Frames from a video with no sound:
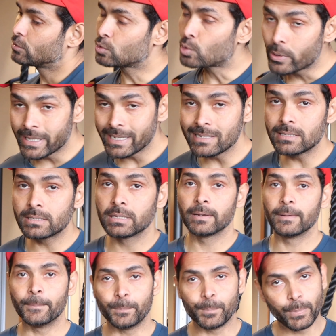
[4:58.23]
स्क्वीज
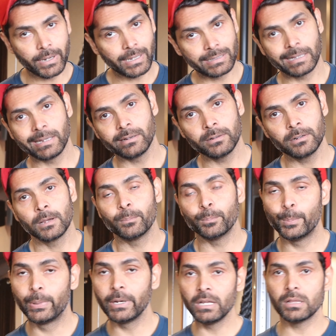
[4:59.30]
ब्रीद इन
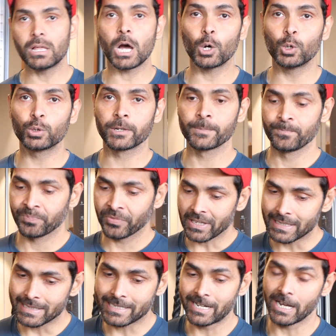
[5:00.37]
ब्रीद आउट
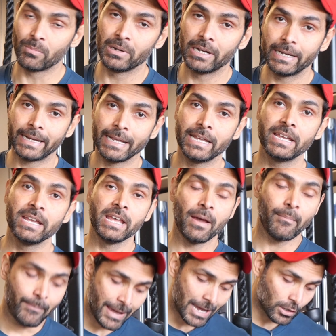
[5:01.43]
स्टेबिलिटी
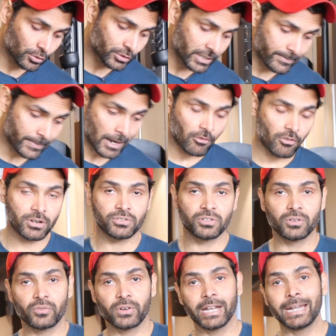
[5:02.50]
पैरों से पावर
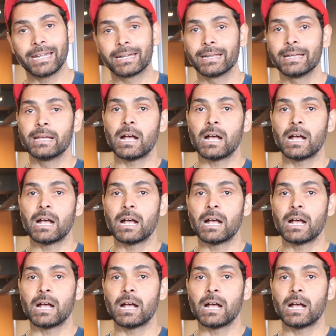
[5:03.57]
जनरेट